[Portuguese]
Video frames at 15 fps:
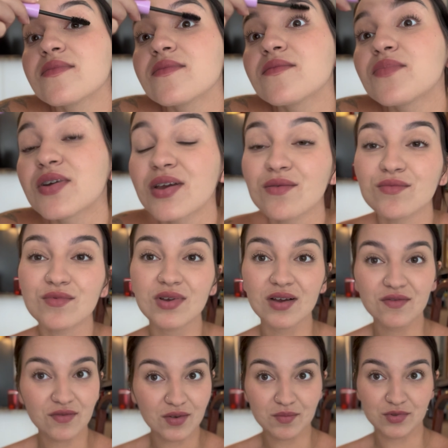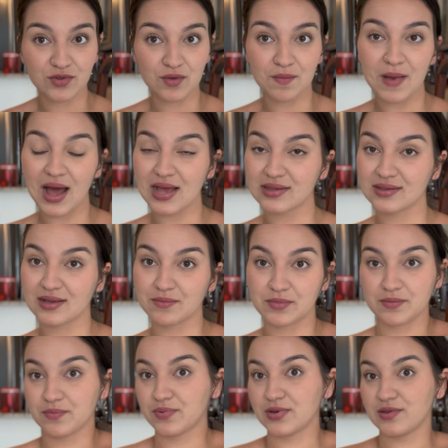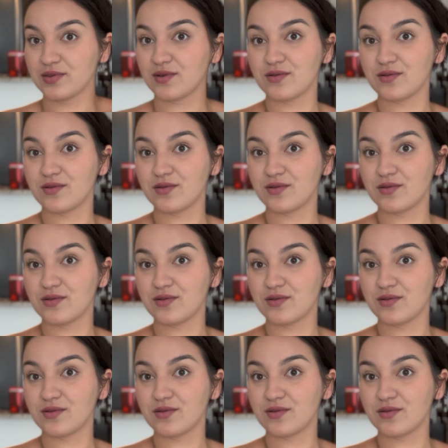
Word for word: Porque eu nunca fui muito básica. Por isso